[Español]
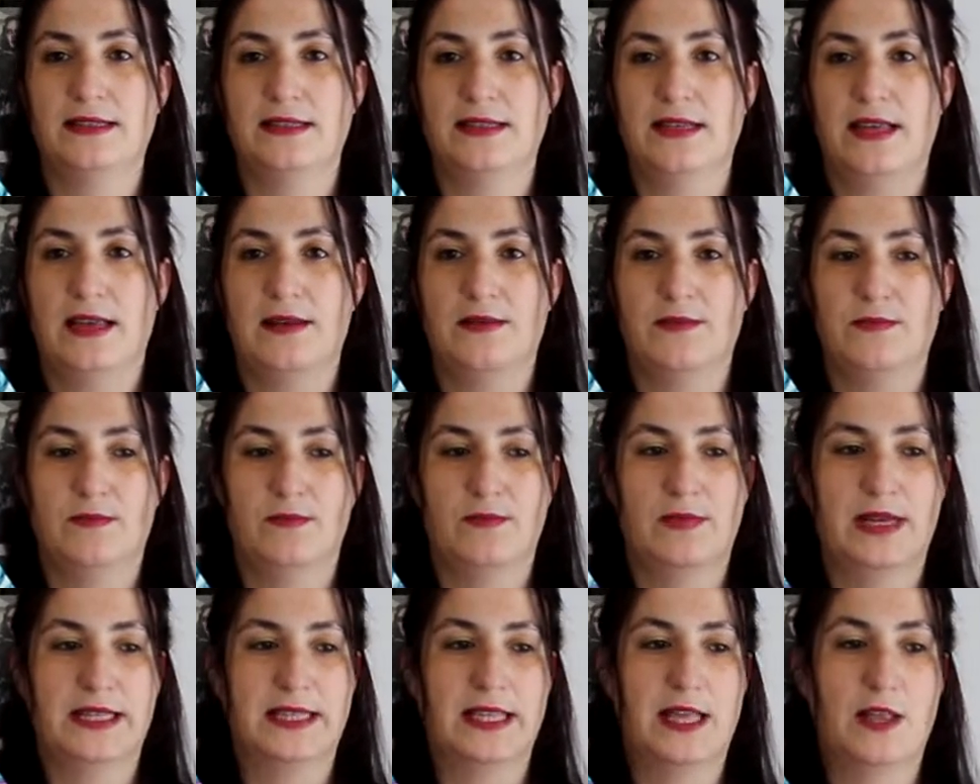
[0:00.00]
se
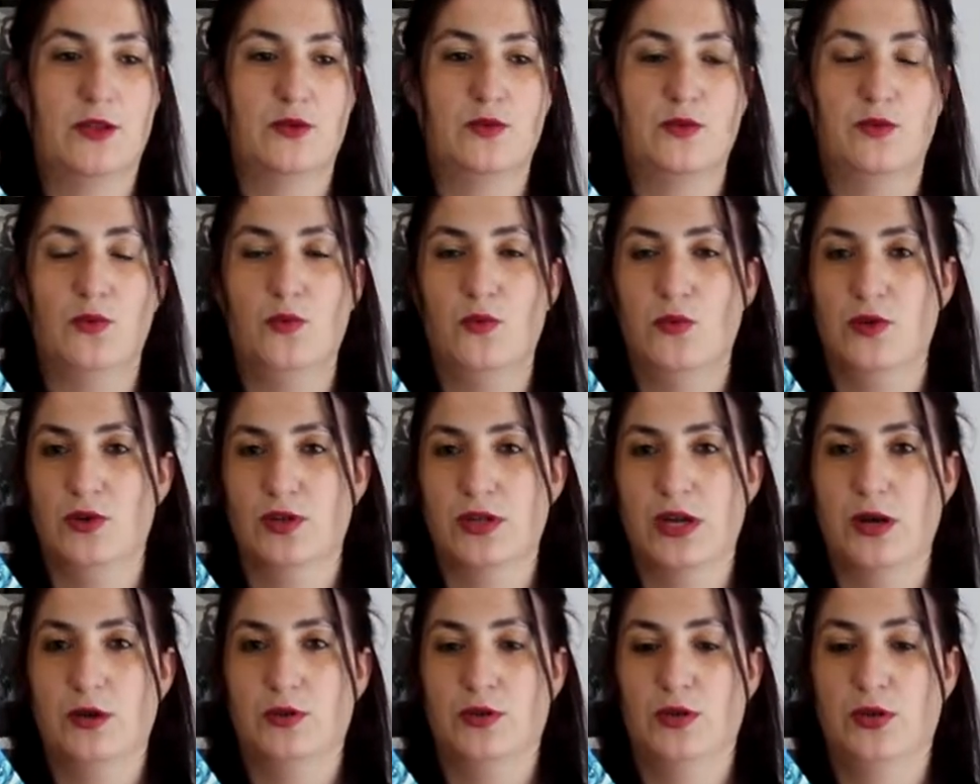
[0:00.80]
han matado
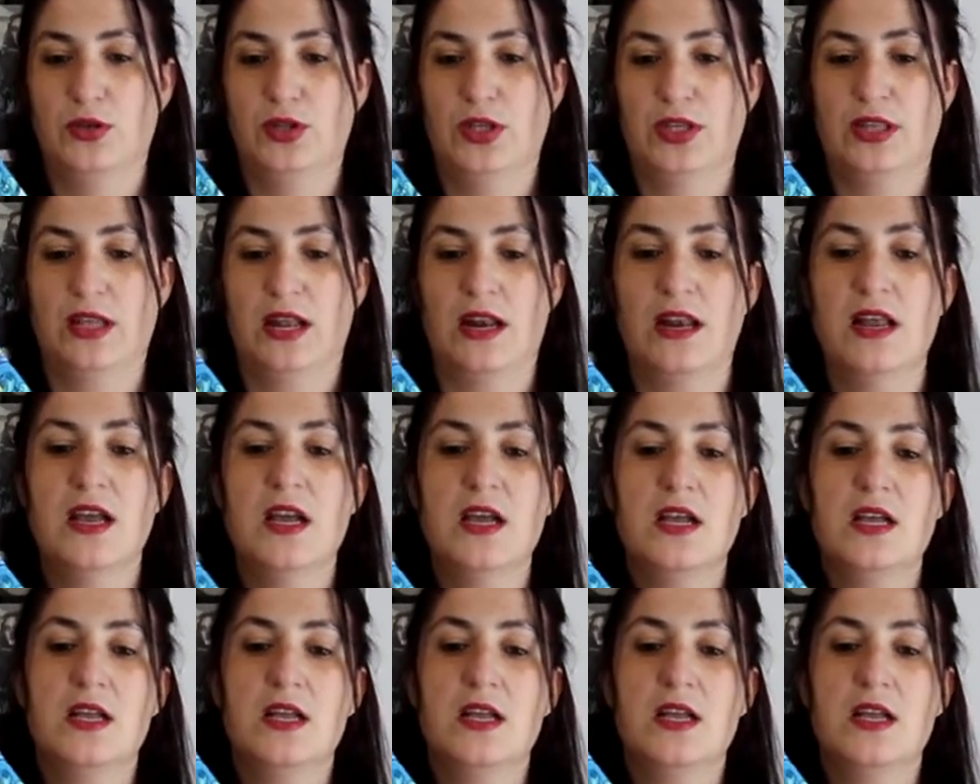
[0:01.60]
unos a otros y tal.